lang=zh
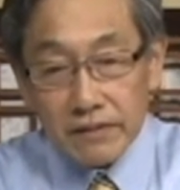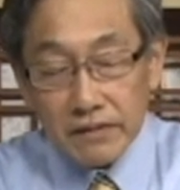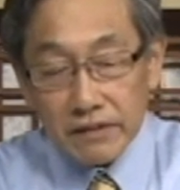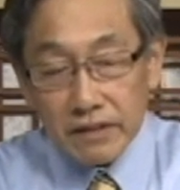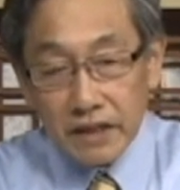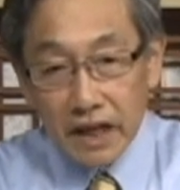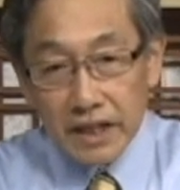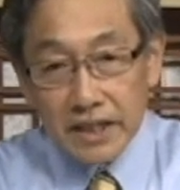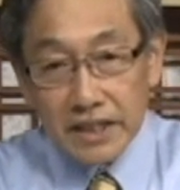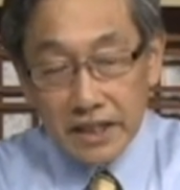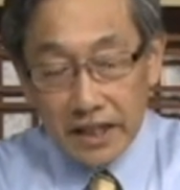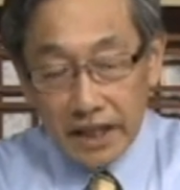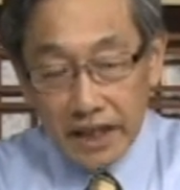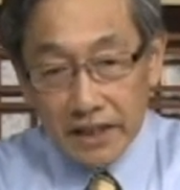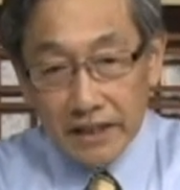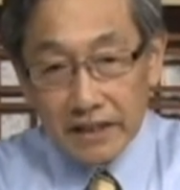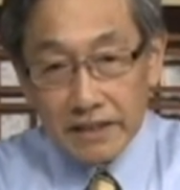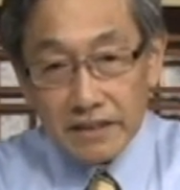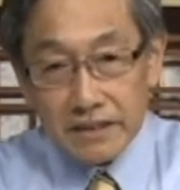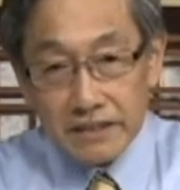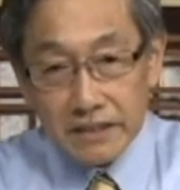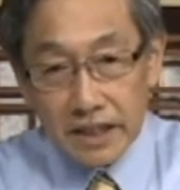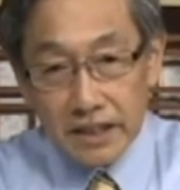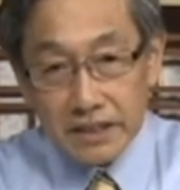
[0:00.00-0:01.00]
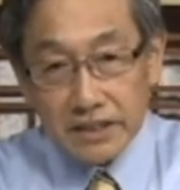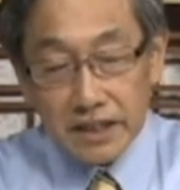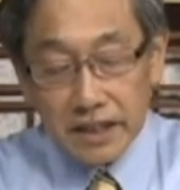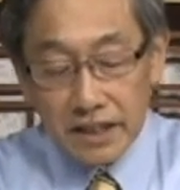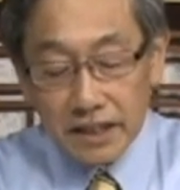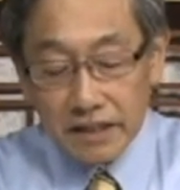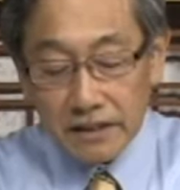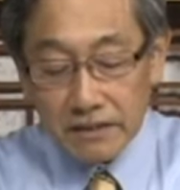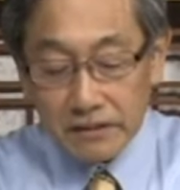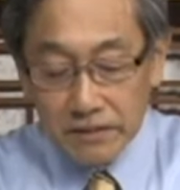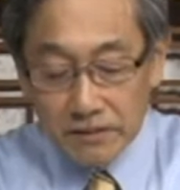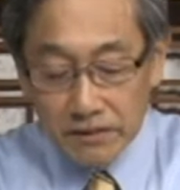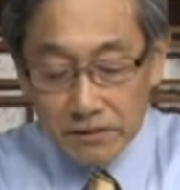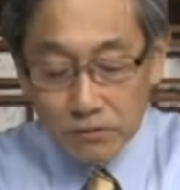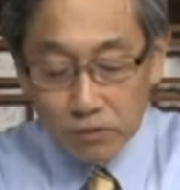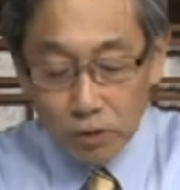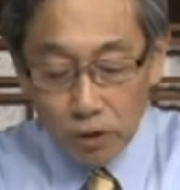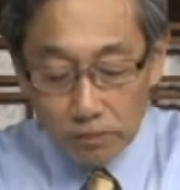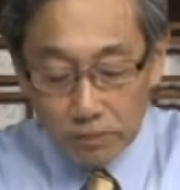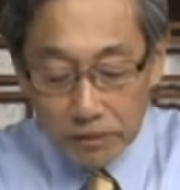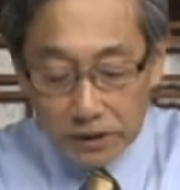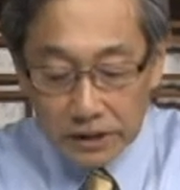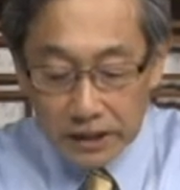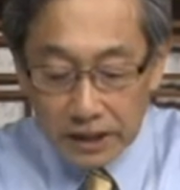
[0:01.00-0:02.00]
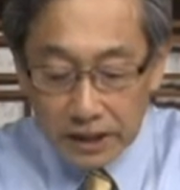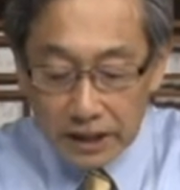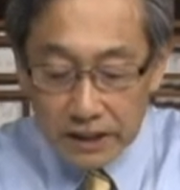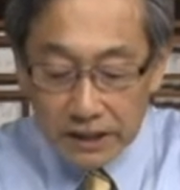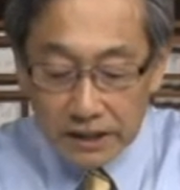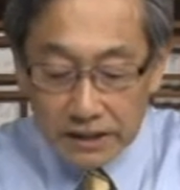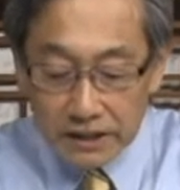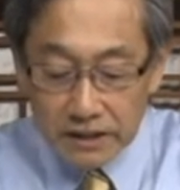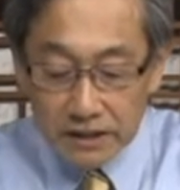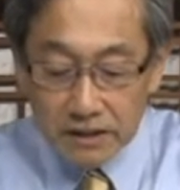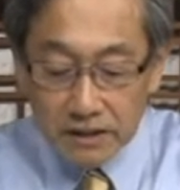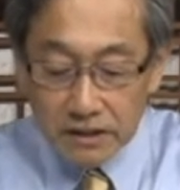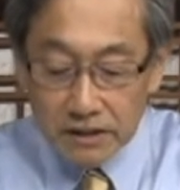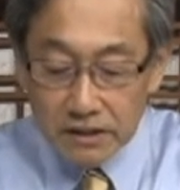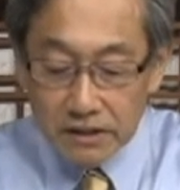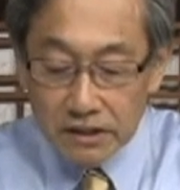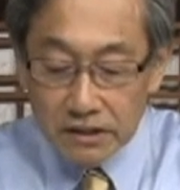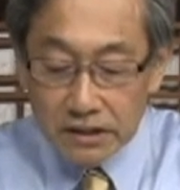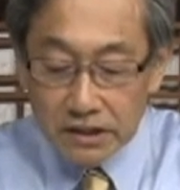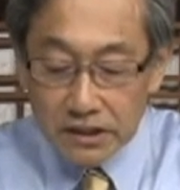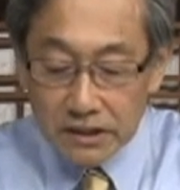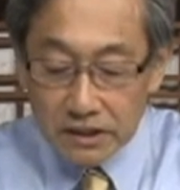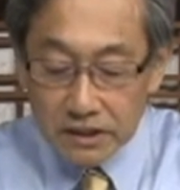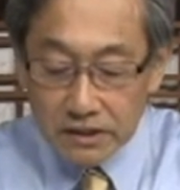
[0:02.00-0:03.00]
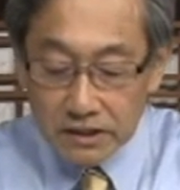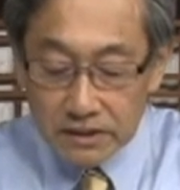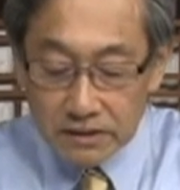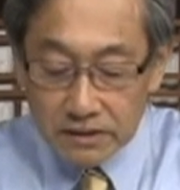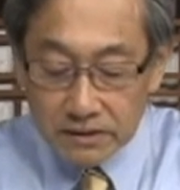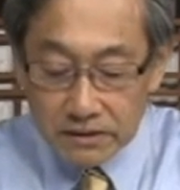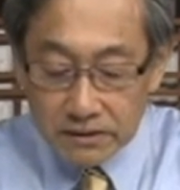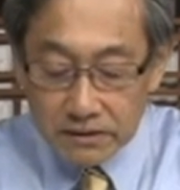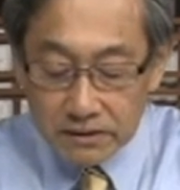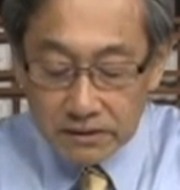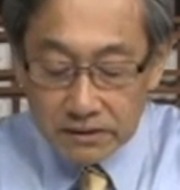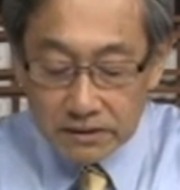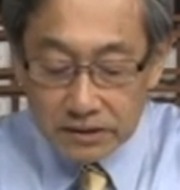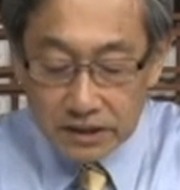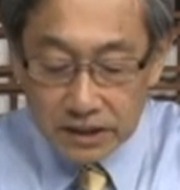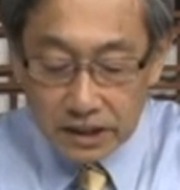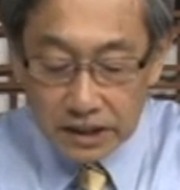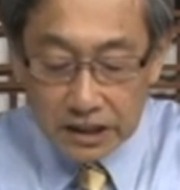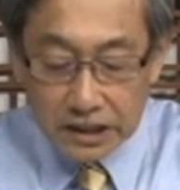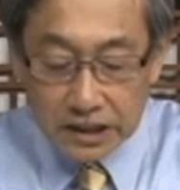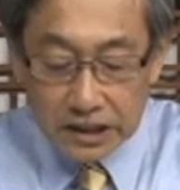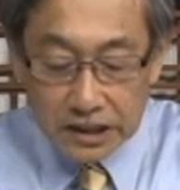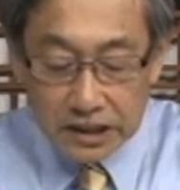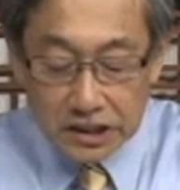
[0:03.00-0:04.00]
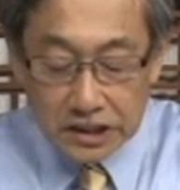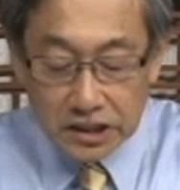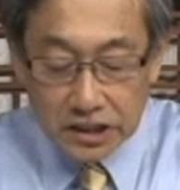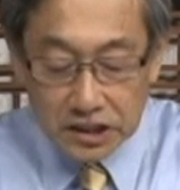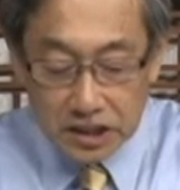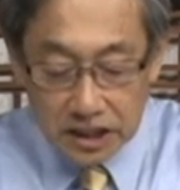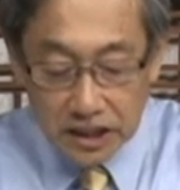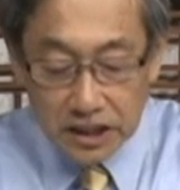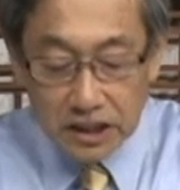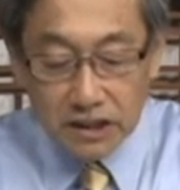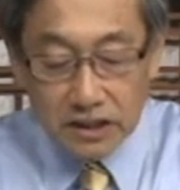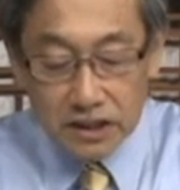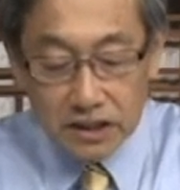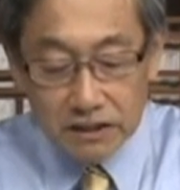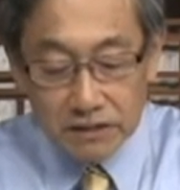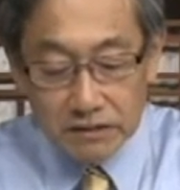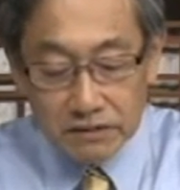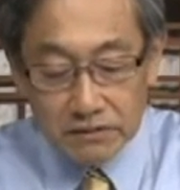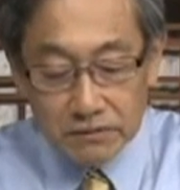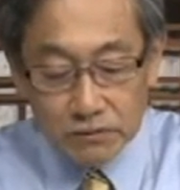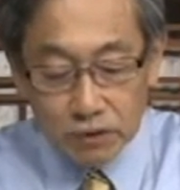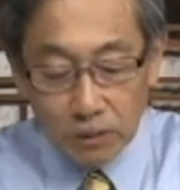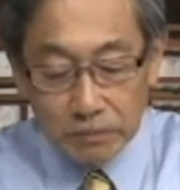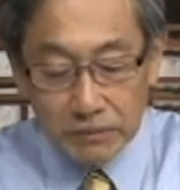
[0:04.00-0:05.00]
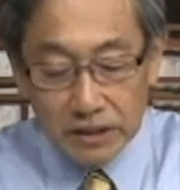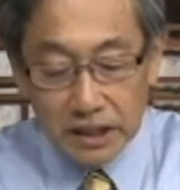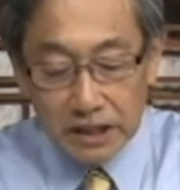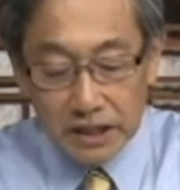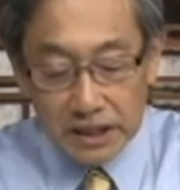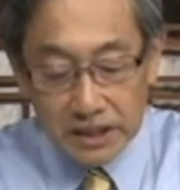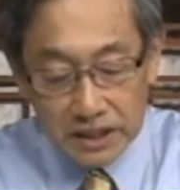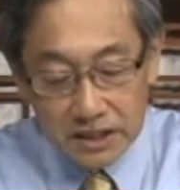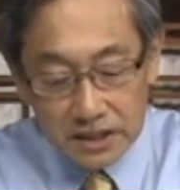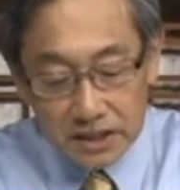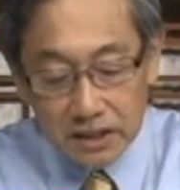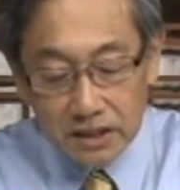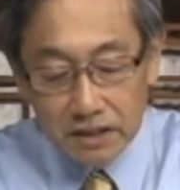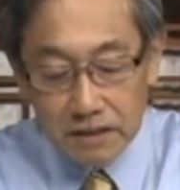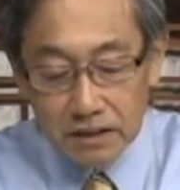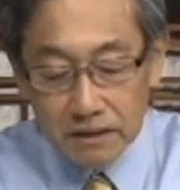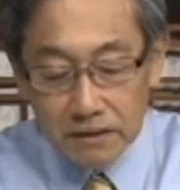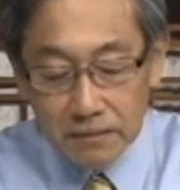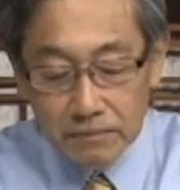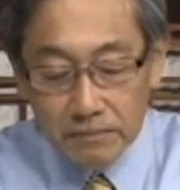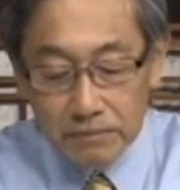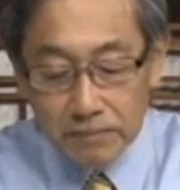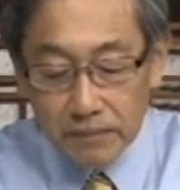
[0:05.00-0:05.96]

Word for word: 来给那些我们的这个亲人，我们的邻舍。